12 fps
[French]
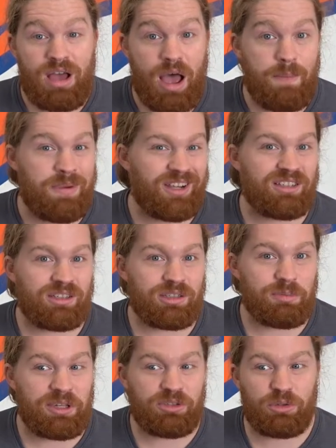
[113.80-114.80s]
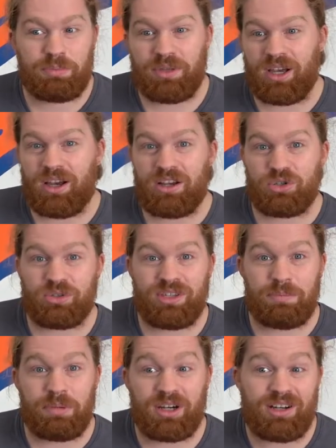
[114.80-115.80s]
Appeler ça un space opéra, je
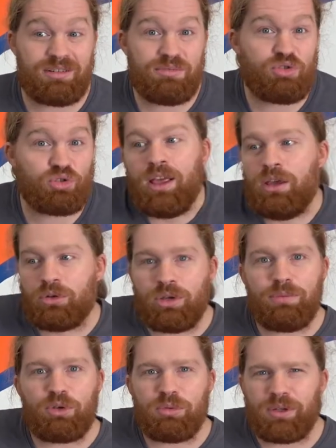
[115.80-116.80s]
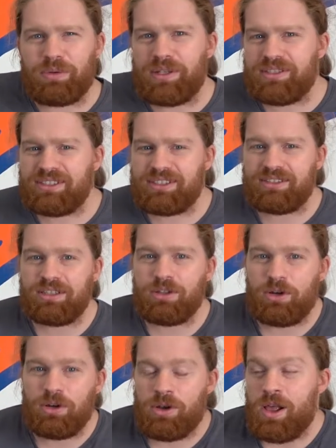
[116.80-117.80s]
sais pas. Et le truc qu'on m'a dit,
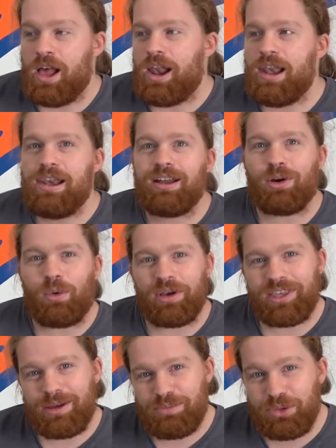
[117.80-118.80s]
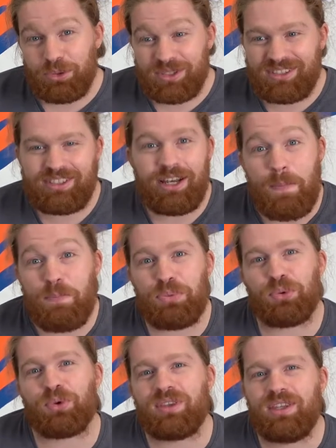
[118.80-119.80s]
c'était euh, l'incroyable densité, la
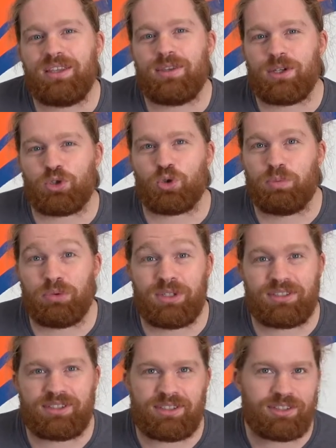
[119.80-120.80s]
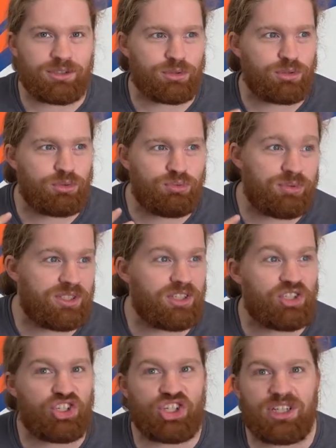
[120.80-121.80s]
pureté des jeux politiques entre tous
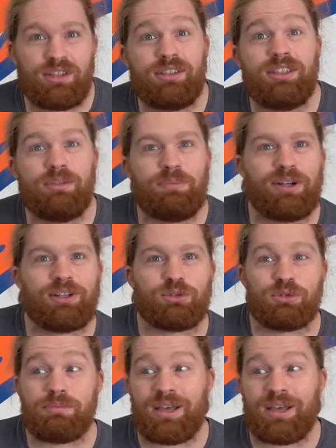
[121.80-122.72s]
ces génies pleins de